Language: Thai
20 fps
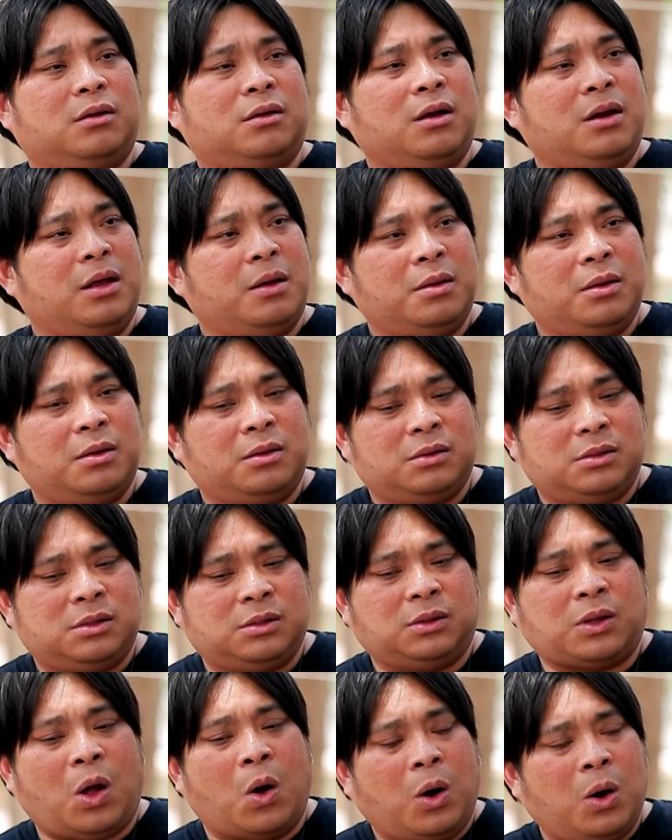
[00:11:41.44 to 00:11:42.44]
ก็เลย
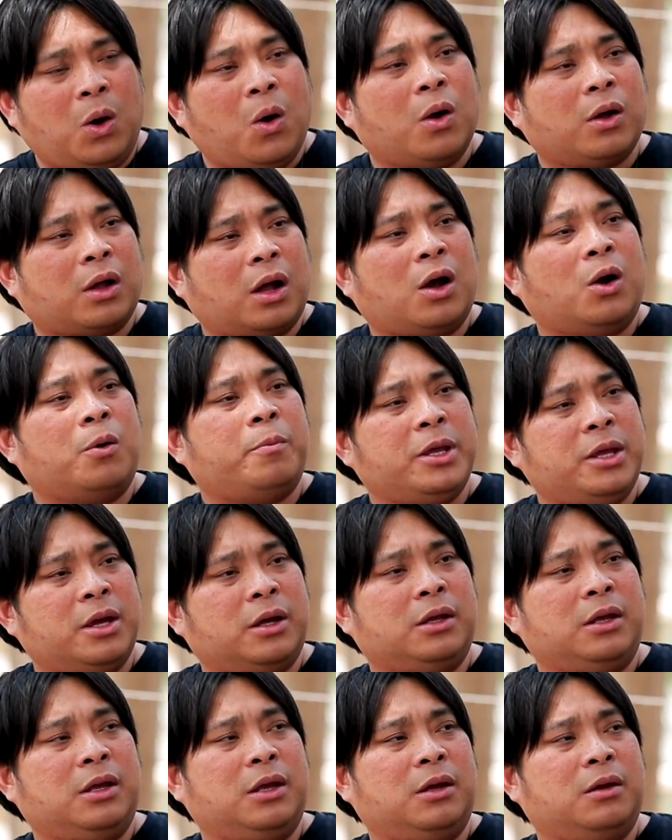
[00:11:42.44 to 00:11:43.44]
ต่อรองกับเขาไปอ
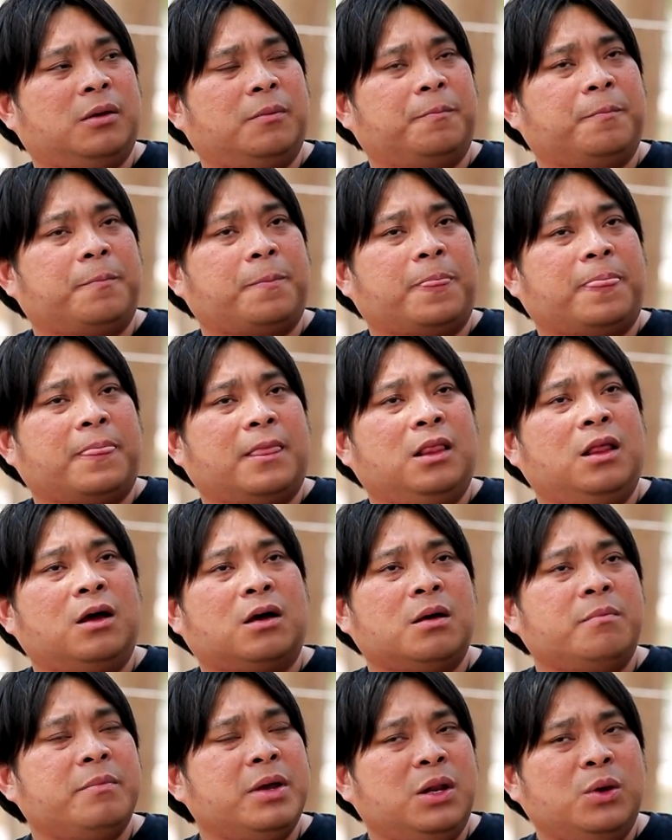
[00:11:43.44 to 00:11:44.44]
ย่างนี้แล้
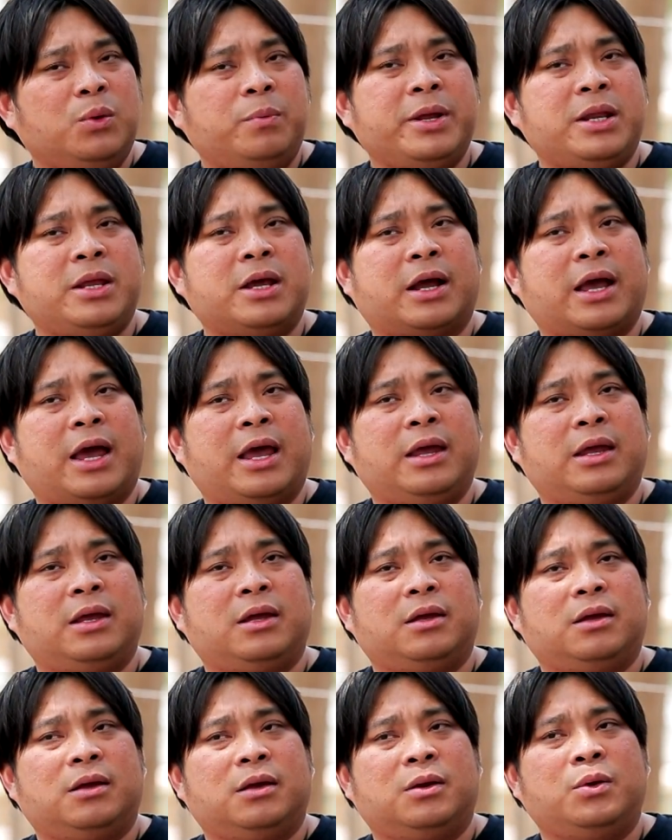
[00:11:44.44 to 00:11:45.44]
วก็ไม่รู้เป็นยังไง
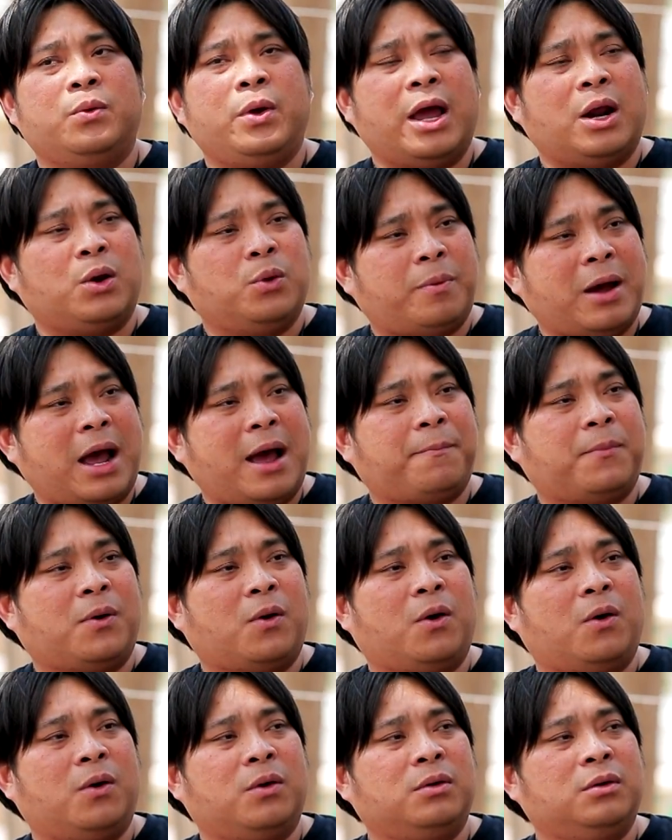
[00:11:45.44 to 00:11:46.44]
ด้วยอานุภาพ
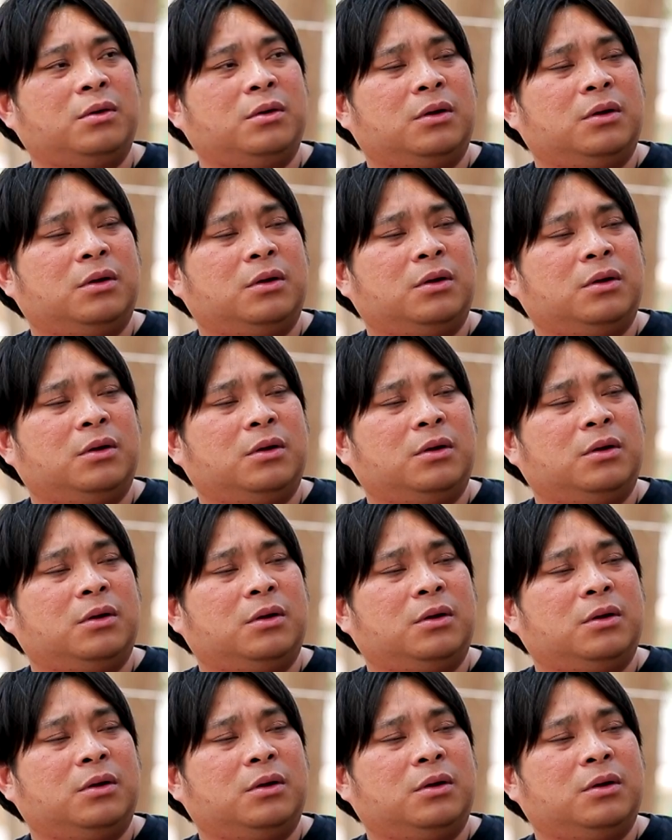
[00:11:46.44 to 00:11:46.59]
ของ